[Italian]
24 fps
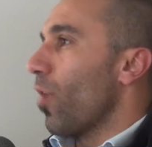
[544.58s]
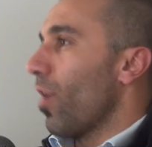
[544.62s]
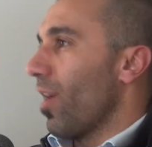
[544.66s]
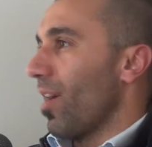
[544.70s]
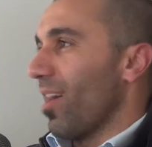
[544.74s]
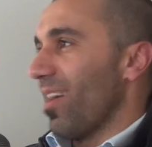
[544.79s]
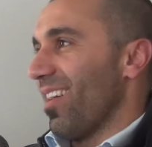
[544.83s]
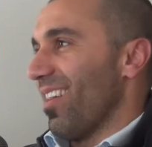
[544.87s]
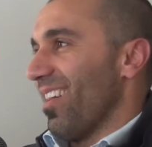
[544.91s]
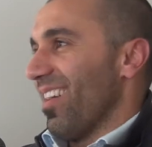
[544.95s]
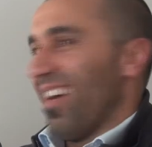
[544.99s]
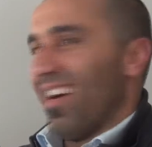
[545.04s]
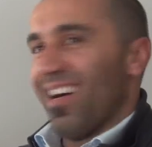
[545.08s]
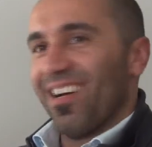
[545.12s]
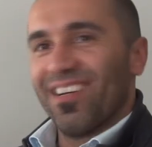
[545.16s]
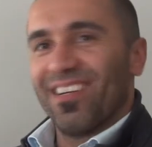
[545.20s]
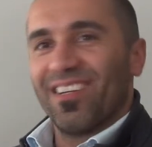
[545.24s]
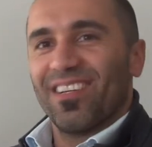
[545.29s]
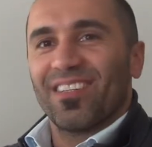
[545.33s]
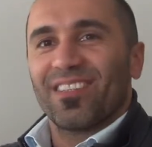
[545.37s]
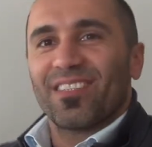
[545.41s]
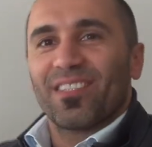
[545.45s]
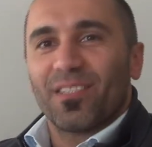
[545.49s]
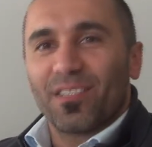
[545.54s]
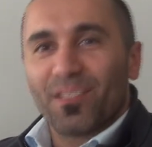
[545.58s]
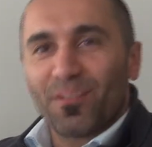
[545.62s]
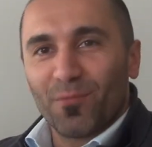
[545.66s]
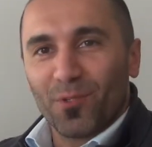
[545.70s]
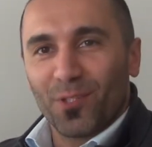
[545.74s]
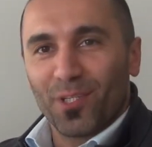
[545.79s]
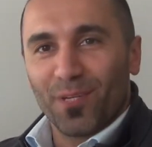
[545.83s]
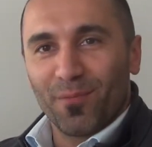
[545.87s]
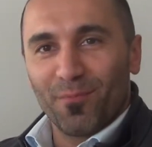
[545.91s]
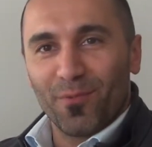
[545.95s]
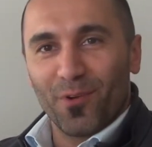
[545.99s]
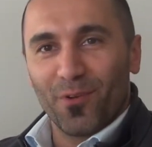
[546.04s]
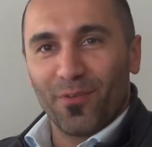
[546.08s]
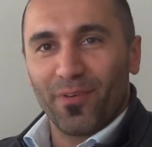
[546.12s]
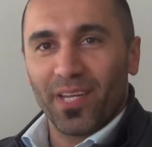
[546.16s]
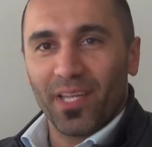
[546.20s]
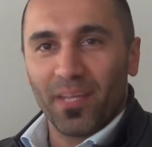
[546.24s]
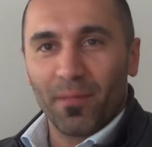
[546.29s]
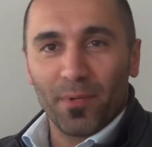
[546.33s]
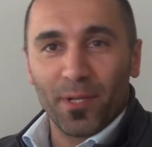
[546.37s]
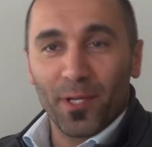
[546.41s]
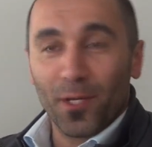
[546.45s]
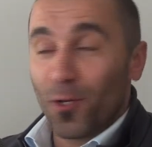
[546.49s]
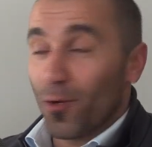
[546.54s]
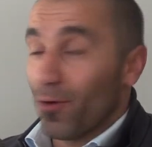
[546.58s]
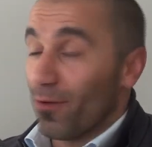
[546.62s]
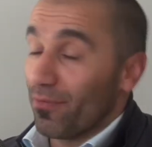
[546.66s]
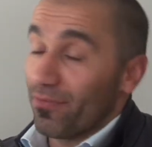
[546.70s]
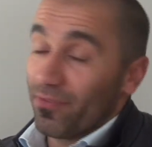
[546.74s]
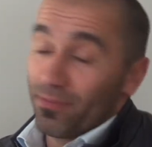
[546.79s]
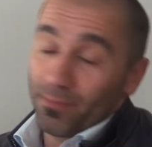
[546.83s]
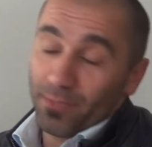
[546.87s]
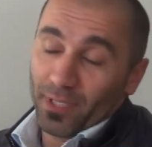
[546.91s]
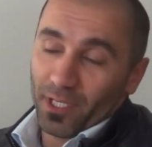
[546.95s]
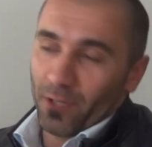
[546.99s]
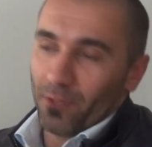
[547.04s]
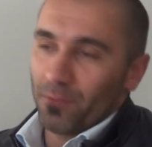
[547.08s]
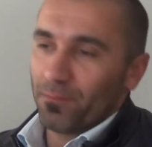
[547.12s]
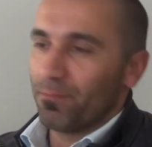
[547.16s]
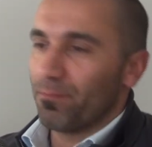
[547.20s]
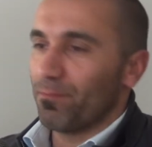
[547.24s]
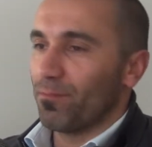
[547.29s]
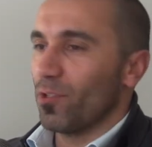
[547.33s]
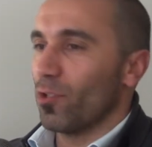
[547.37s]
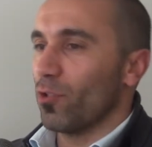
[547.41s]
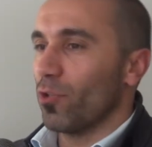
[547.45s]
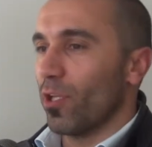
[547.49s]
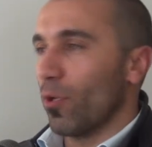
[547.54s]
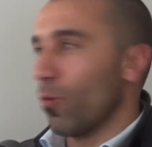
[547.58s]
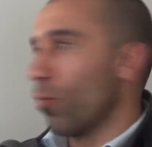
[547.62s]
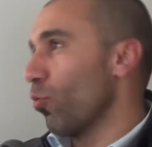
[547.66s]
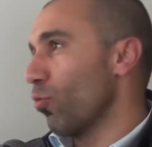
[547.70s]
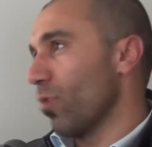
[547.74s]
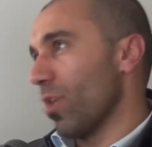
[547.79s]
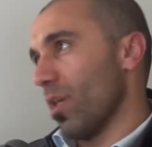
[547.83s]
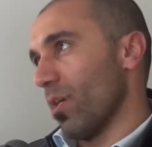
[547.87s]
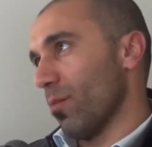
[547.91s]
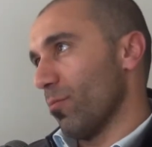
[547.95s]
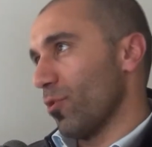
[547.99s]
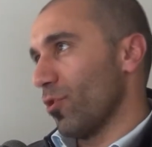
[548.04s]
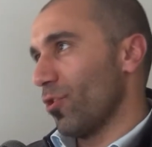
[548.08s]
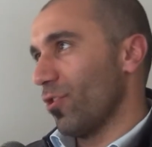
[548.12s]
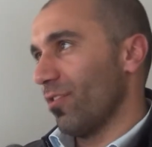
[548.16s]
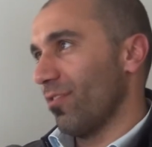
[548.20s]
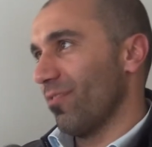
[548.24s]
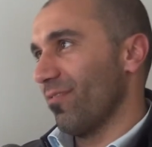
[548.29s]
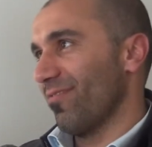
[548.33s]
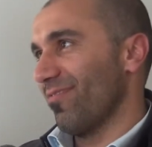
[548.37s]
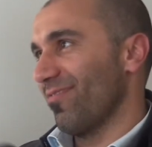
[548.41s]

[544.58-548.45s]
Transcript: a, a, si potrebbero fare i playoff, però non illudiamoci.